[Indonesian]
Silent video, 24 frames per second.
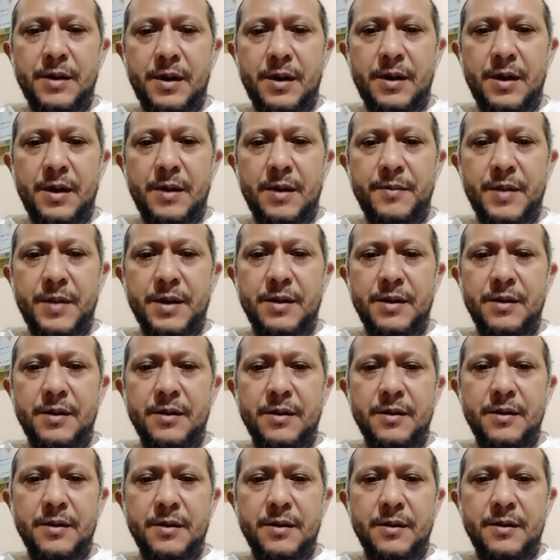Nah
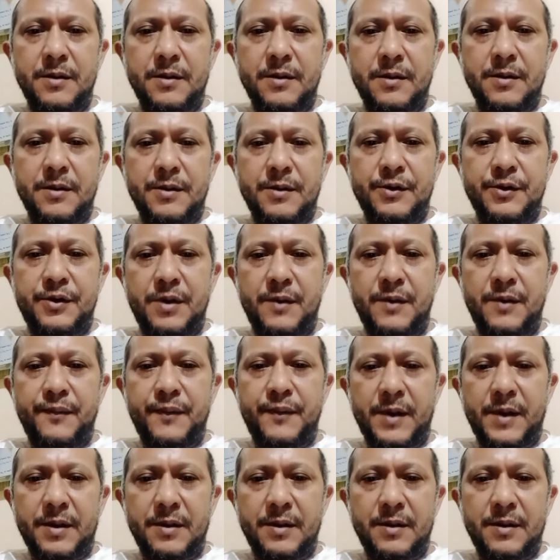lagi
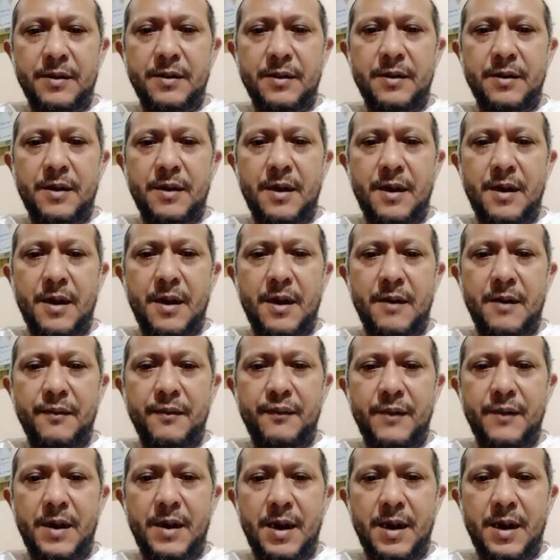contoh-contoh daripada
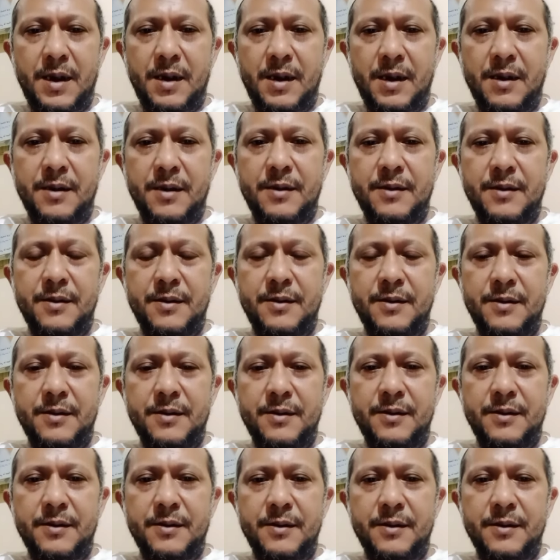keyakinan kita
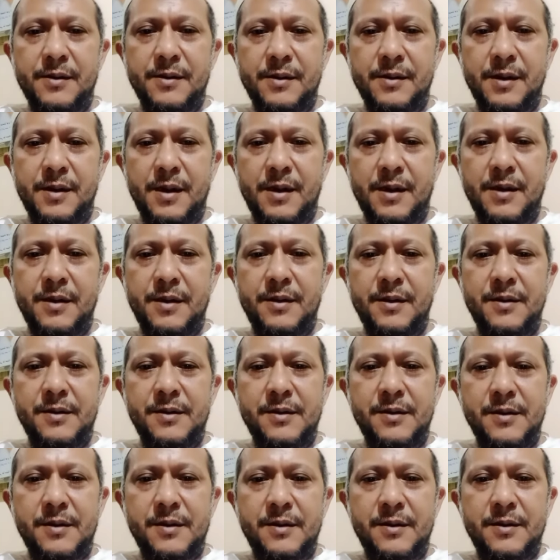misalnya dalam
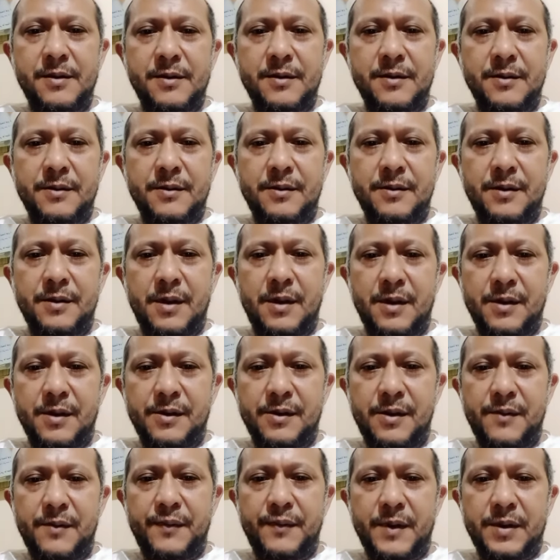ibadah kepada Allah
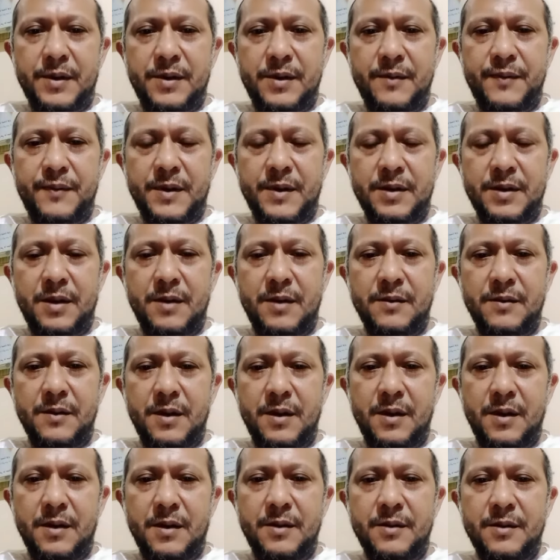Subhanahu wa
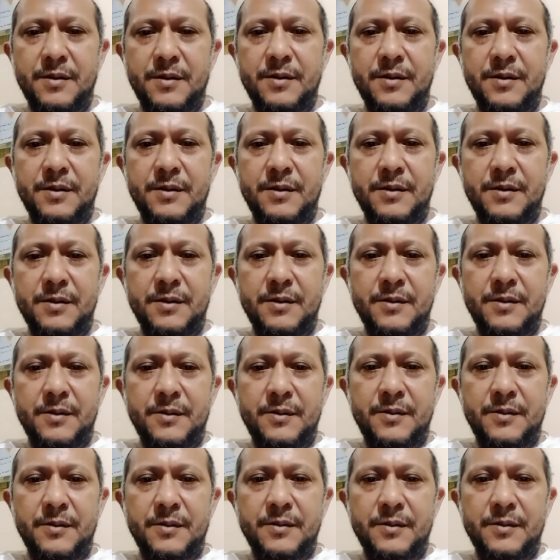taala
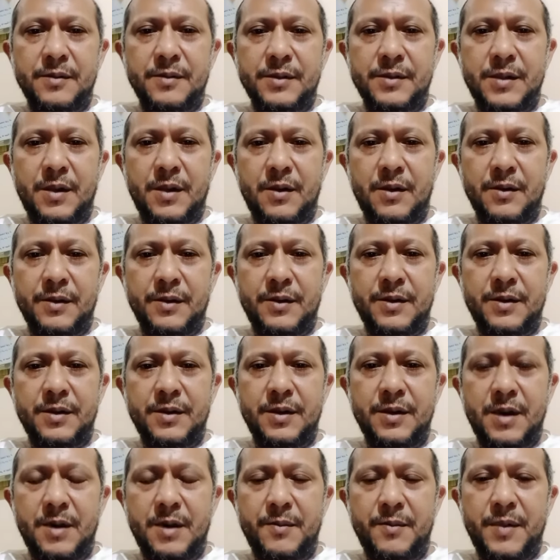
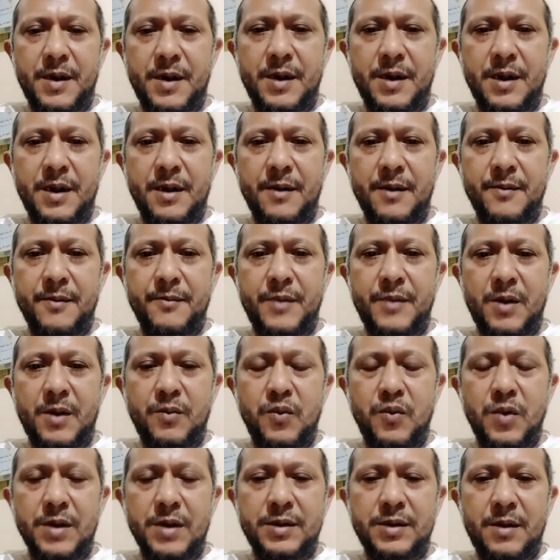misalnya kita
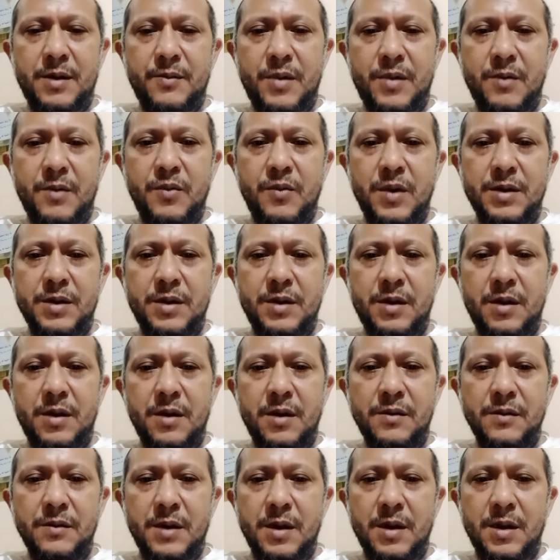
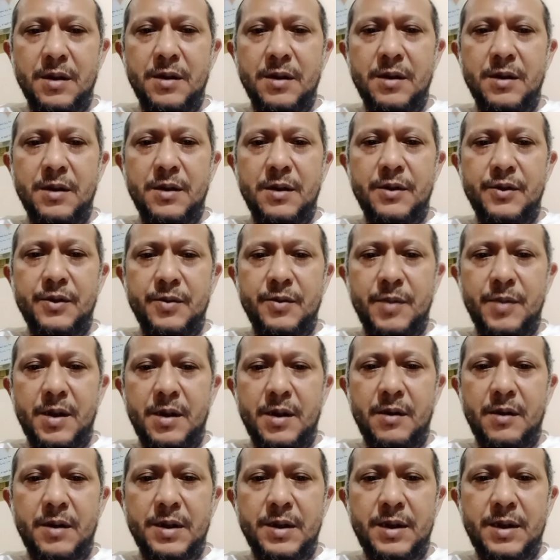sedang mengambil air
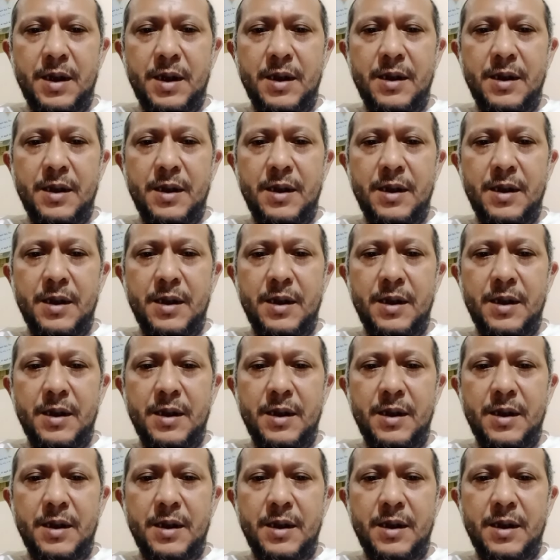wudhu.